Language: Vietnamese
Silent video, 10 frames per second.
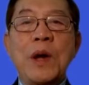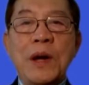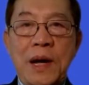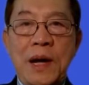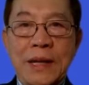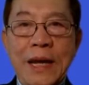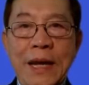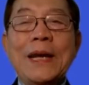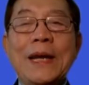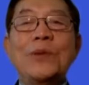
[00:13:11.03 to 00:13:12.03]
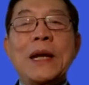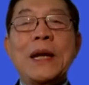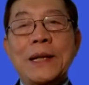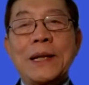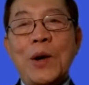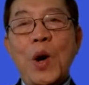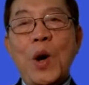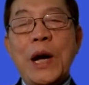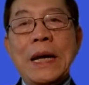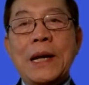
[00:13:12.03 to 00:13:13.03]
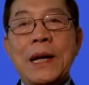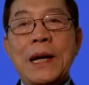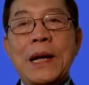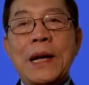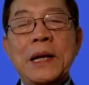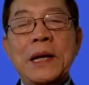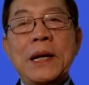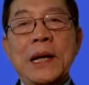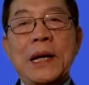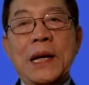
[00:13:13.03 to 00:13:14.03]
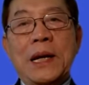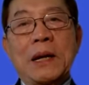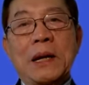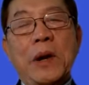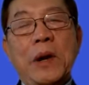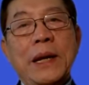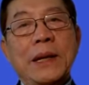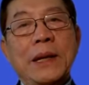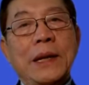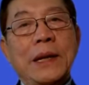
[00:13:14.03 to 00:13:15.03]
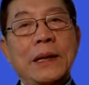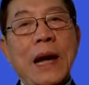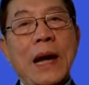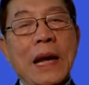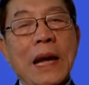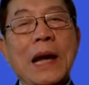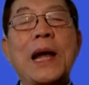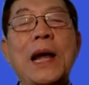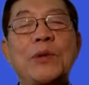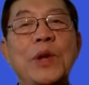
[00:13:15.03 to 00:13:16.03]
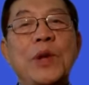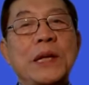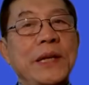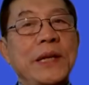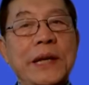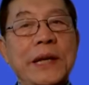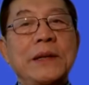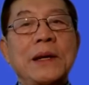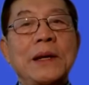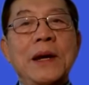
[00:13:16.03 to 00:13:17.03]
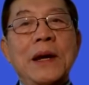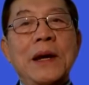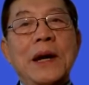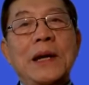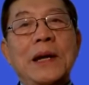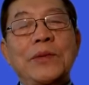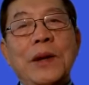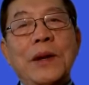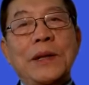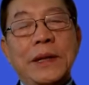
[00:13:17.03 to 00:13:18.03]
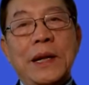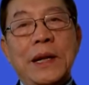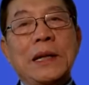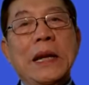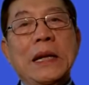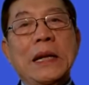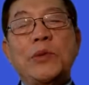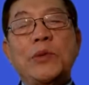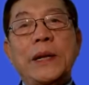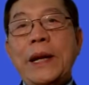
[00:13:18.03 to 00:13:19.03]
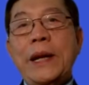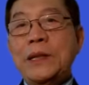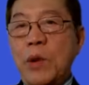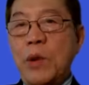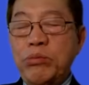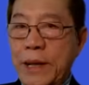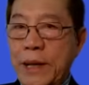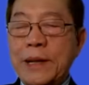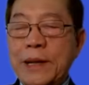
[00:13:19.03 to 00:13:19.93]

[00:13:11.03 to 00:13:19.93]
uh, thì chúng ta có cái uh, uh, có cái khả năng là chúng ta sẽ tránh được. Uh, chúng ta nói thật ra thì chúng ta thấy số đông thật đó.